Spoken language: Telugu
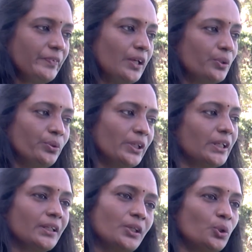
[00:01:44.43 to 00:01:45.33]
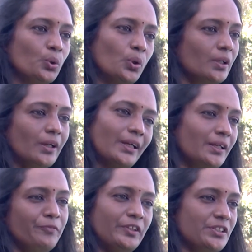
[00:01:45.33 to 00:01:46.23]
అక్కడ ఉంటే కనుక టూ ఓ క్లాక్
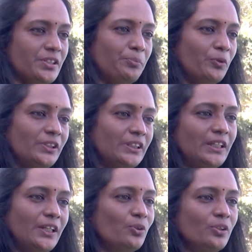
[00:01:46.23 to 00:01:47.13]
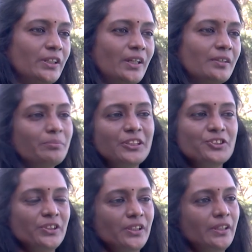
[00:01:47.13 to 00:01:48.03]
అట్లా ఫినిష్ అయిపోయింది నేను అనుకున్న టార్గెట్
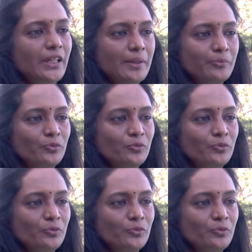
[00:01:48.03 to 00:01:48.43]
మంచి టైం